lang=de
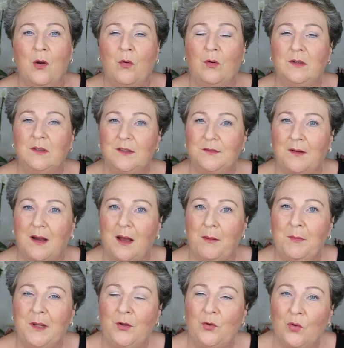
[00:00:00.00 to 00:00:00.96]
Und zwar
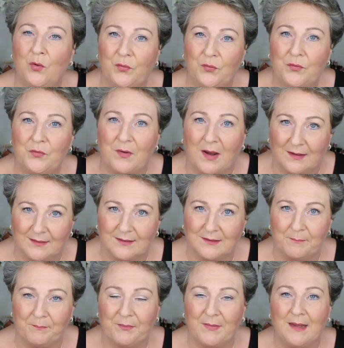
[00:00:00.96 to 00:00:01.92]
mit
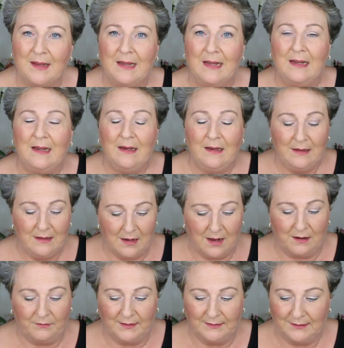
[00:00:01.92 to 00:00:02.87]
Duftwachsen.
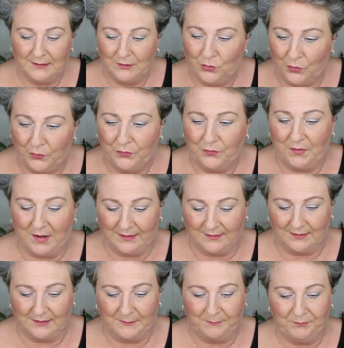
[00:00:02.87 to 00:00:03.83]
Ja, was
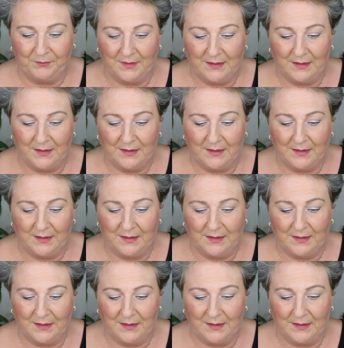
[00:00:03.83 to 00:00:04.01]
Duftwachse?